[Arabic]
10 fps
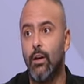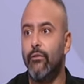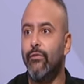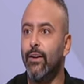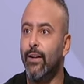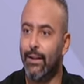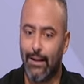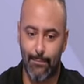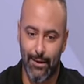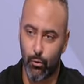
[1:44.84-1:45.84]

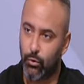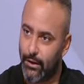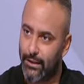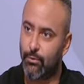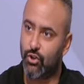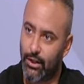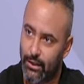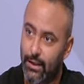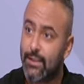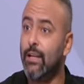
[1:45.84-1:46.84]
فلما يكون نادي
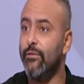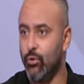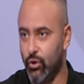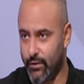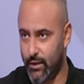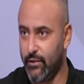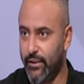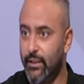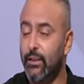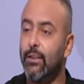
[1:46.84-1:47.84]
بالشكل ده زي فيوتشر السنه اللي
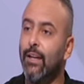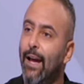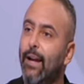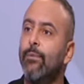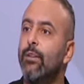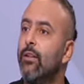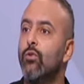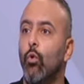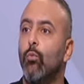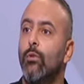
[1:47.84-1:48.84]
فاتت دي حاجه بتديك
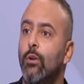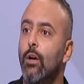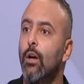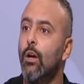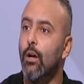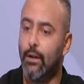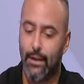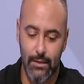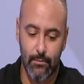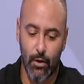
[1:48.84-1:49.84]
صعوبه
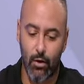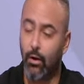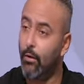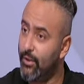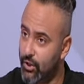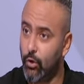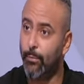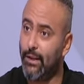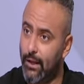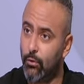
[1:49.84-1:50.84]
لازم اه ماشي هاخد
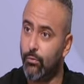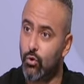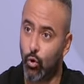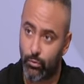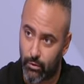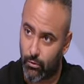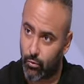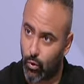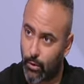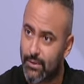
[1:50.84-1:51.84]
بالي قوي من صعوبه
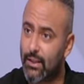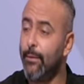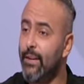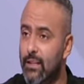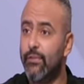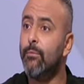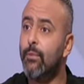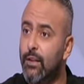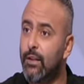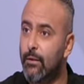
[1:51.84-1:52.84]
الموضوع بس كمان استفيد
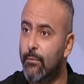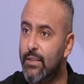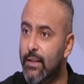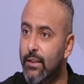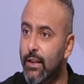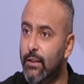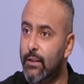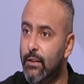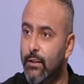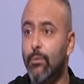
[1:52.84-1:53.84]
من الميزه اللي اداني
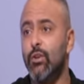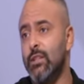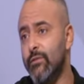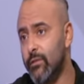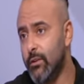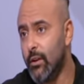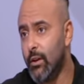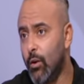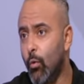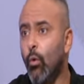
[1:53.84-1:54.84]
ان انا مش هسافر
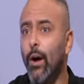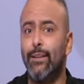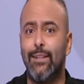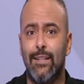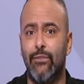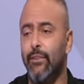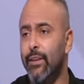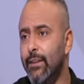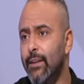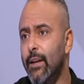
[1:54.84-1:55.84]
وعندي السفريات